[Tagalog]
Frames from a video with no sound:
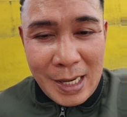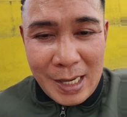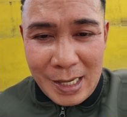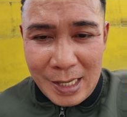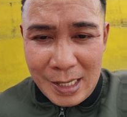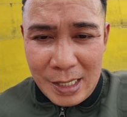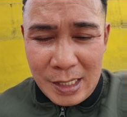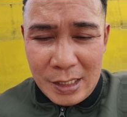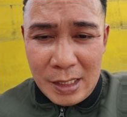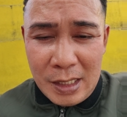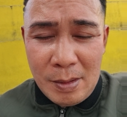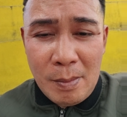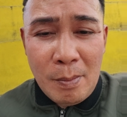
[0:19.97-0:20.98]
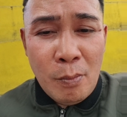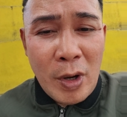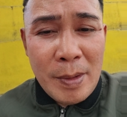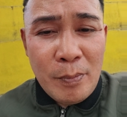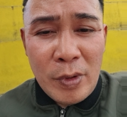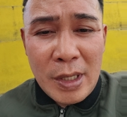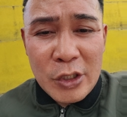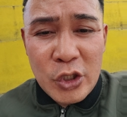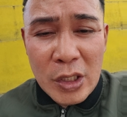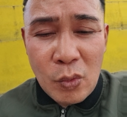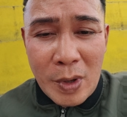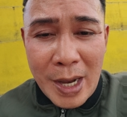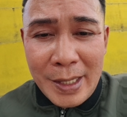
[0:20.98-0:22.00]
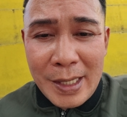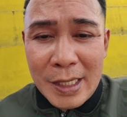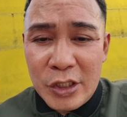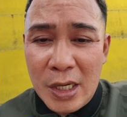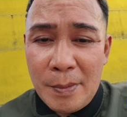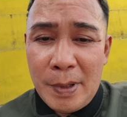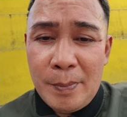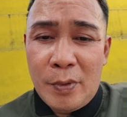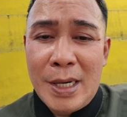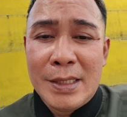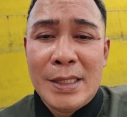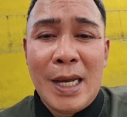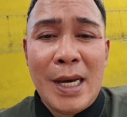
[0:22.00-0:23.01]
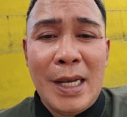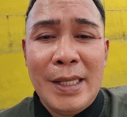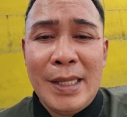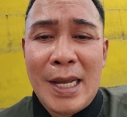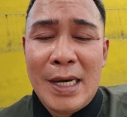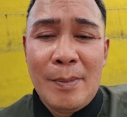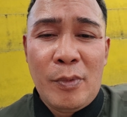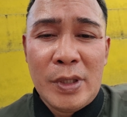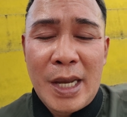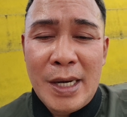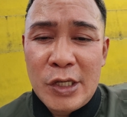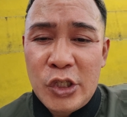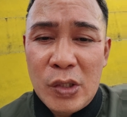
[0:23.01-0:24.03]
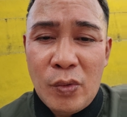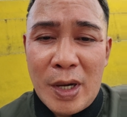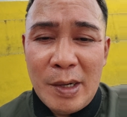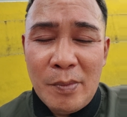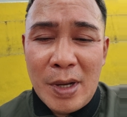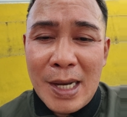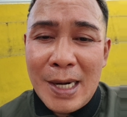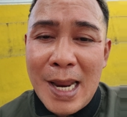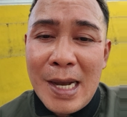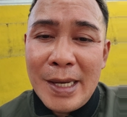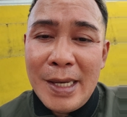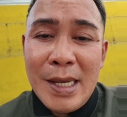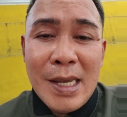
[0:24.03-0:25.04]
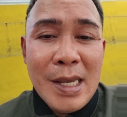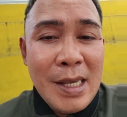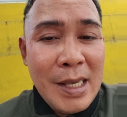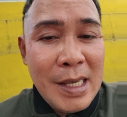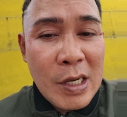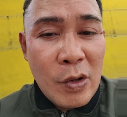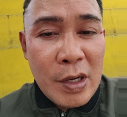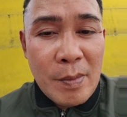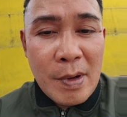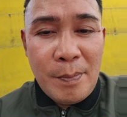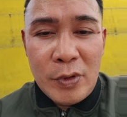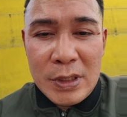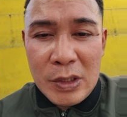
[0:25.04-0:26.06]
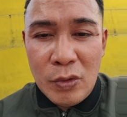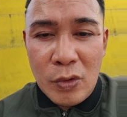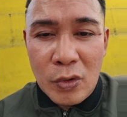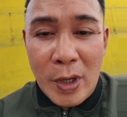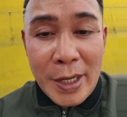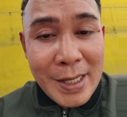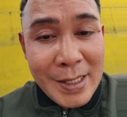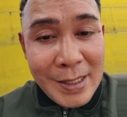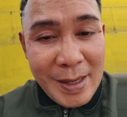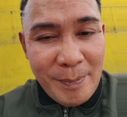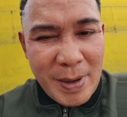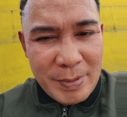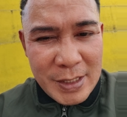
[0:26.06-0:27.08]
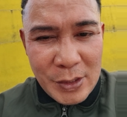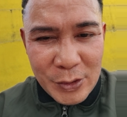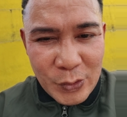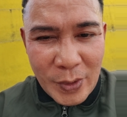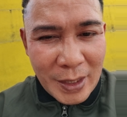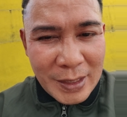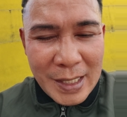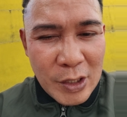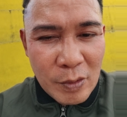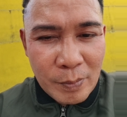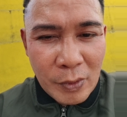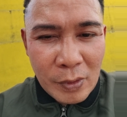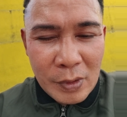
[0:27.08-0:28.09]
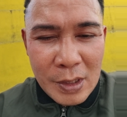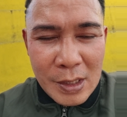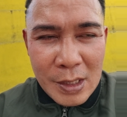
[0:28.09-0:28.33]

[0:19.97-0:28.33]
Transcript: uh, buwan po ng January at syempre po nasa kalagitnaan na po tayo ng January mga kalaki, ikaw naman po siguro ay hindi pa sinuswerte ano po